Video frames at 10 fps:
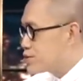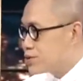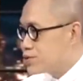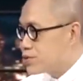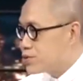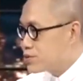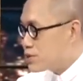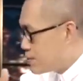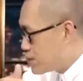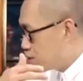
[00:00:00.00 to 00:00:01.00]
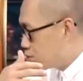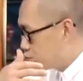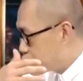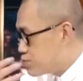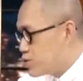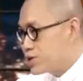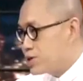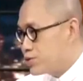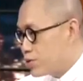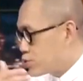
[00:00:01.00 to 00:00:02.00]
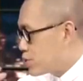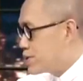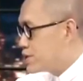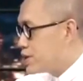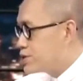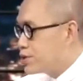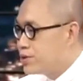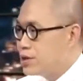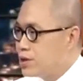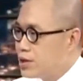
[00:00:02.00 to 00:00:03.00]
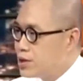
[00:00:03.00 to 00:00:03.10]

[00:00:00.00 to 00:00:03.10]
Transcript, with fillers: 就就就他们要读博士、做学问研究。